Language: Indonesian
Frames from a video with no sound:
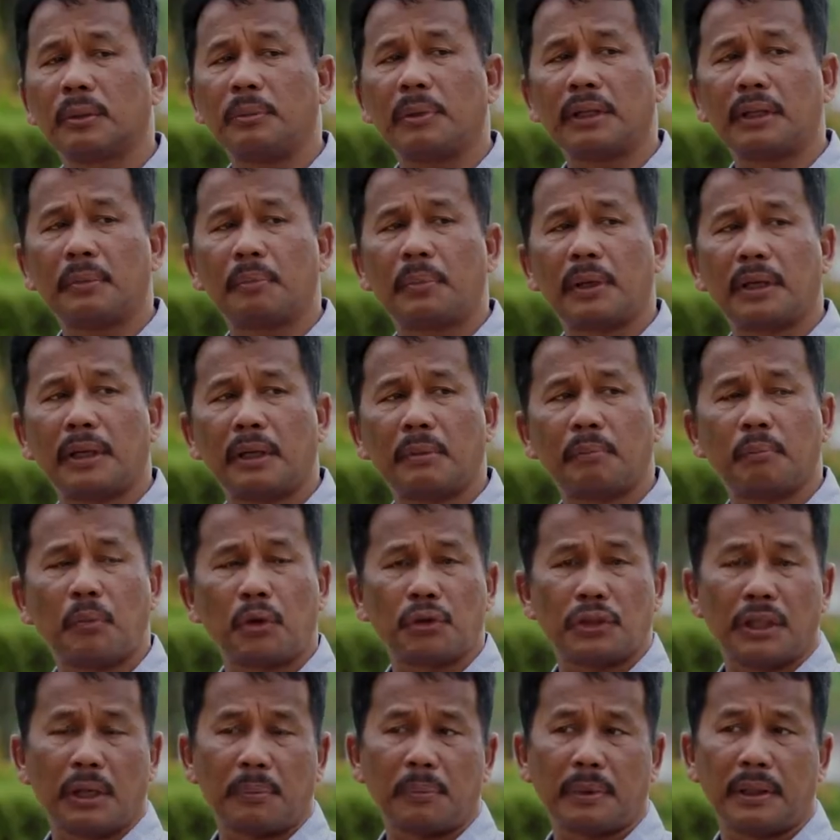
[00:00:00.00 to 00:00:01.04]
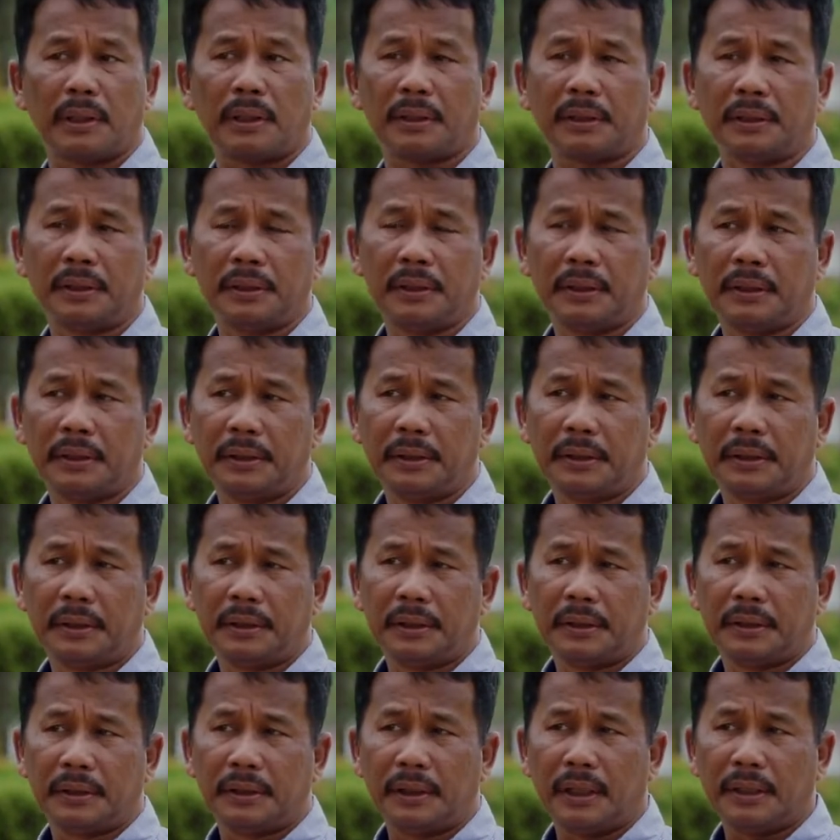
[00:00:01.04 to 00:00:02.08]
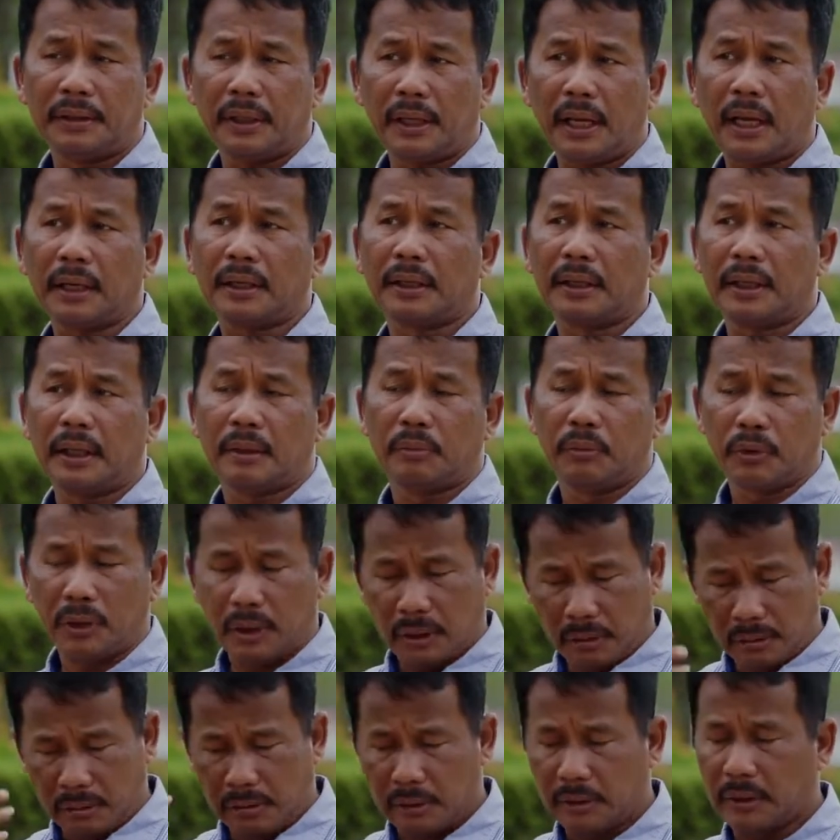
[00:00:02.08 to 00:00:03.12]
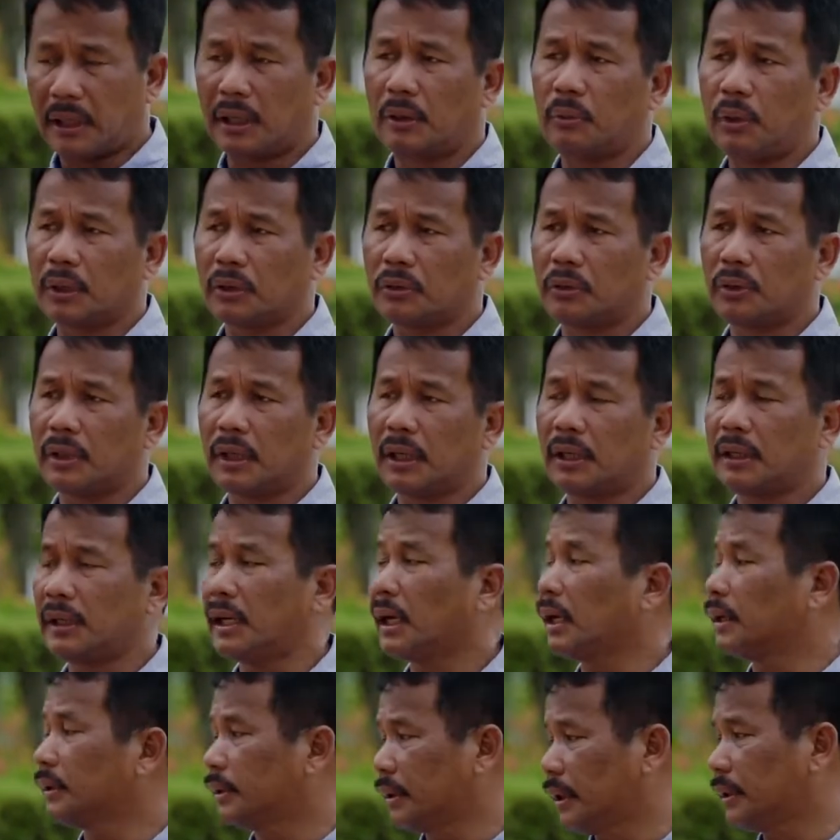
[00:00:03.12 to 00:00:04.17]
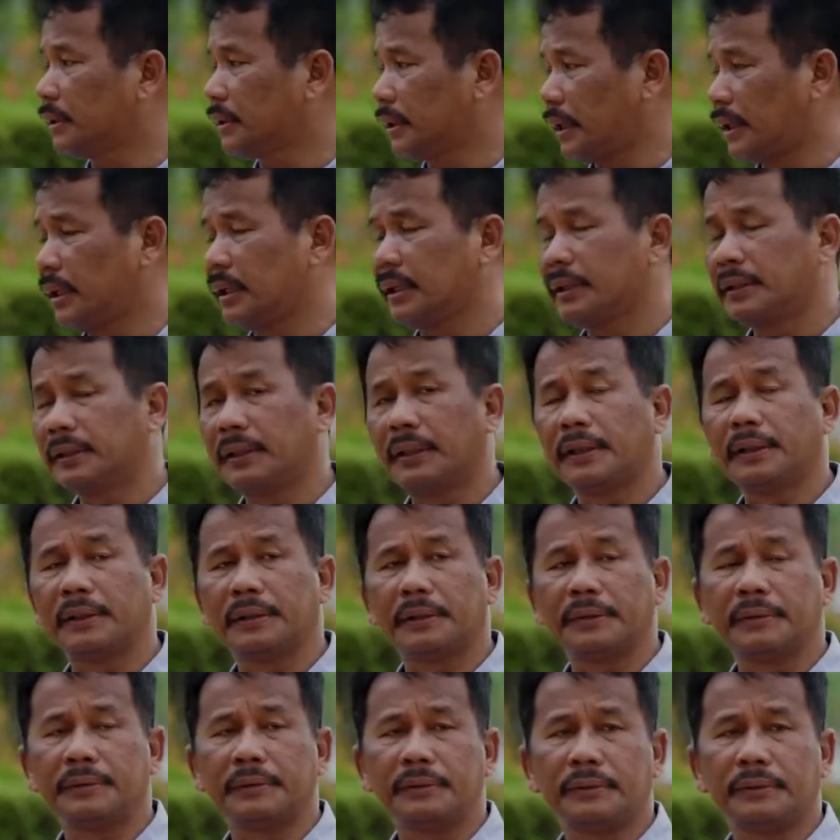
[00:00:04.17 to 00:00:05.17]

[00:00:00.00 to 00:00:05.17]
tempat-tempat yang pos siapkan. Dan saya yakin lah mungkin dalam waktu dekat ini akan selesai. Saya selesai pak.